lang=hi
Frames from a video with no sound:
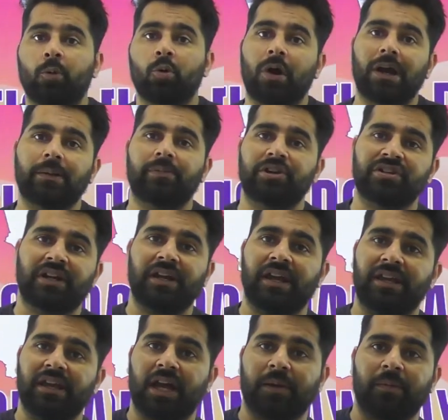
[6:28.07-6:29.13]
लिबरेशन डे की
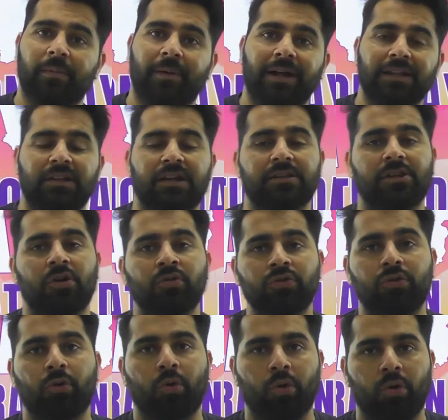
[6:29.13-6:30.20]
अगर मैं बात करता हूं तो
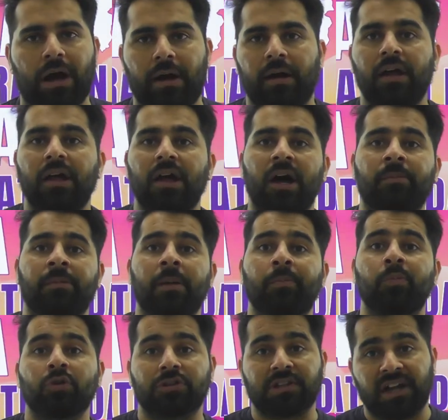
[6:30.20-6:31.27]
गोवा हमने
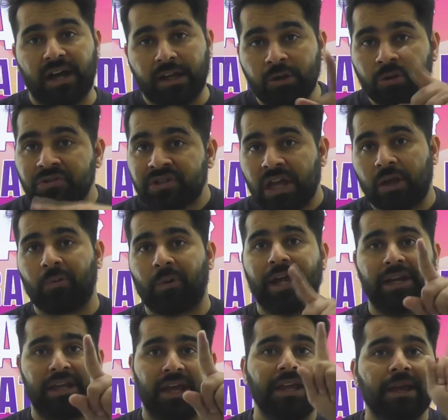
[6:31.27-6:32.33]
पुर्तगालियों से एक्वायर
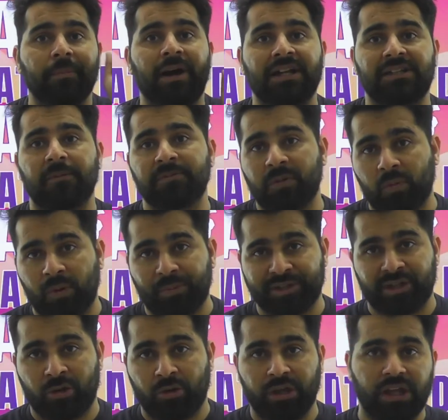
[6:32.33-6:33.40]
किया यह बात आप सबको पता
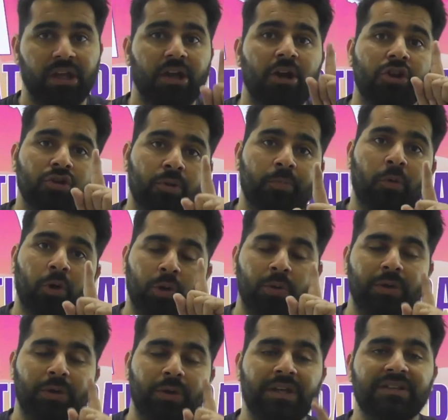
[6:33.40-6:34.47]
होगी तो
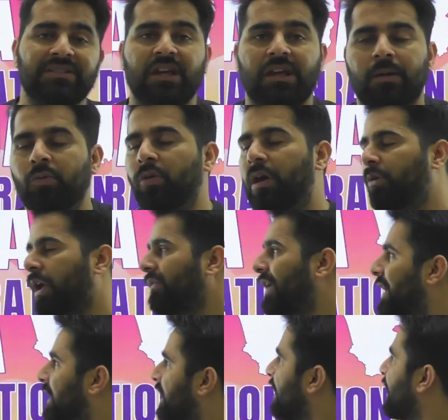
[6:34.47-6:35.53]
पोर्टुगीज से कब गोवा को एक्वायर किया गया